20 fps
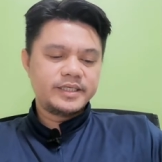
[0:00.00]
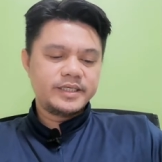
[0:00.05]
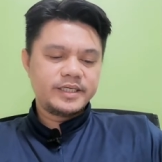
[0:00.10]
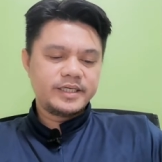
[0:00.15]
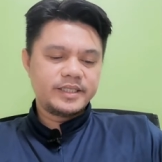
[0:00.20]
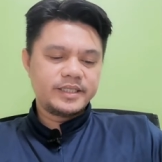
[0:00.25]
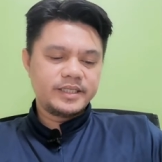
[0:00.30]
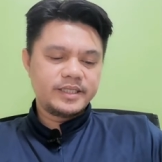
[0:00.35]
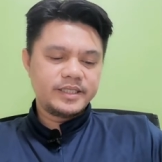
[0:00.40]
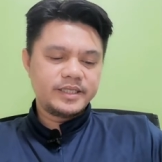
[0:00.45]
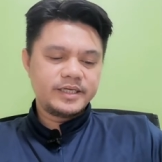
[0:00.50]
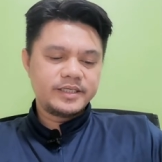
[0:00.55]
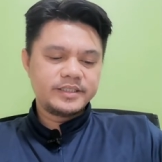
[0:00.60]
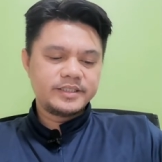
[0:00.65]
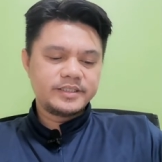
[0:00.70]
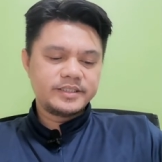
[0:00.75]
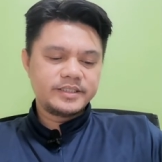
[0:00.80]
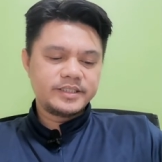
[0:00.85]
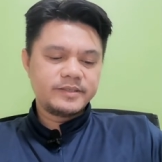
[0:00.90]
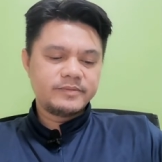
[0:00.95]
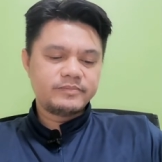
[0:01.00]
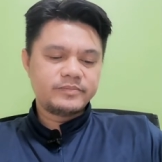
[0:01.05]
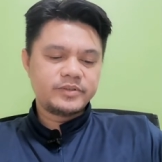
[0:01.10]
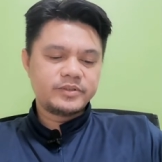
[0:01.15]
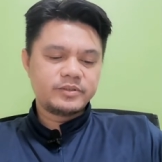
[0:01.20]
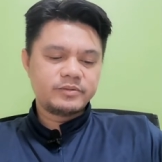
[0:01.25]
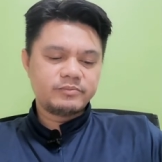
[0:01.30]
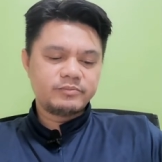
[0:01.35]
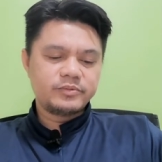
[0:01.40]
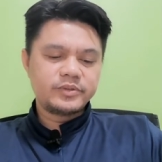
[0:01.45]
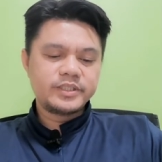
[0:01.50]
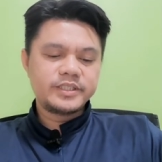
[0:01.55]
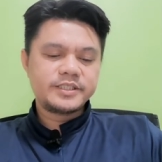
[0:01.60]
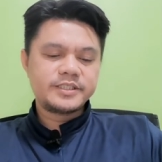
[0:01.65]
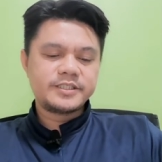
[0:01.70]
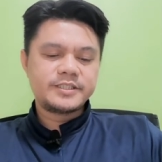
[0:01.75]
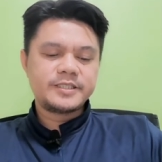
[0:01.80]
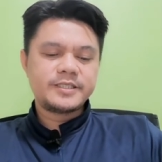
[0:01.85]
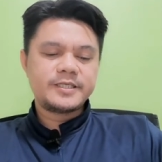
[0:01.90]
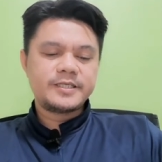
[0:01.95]
and a large number of
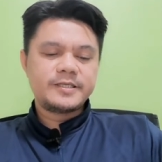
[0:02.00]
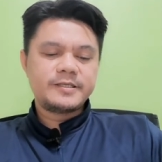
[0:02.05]
priests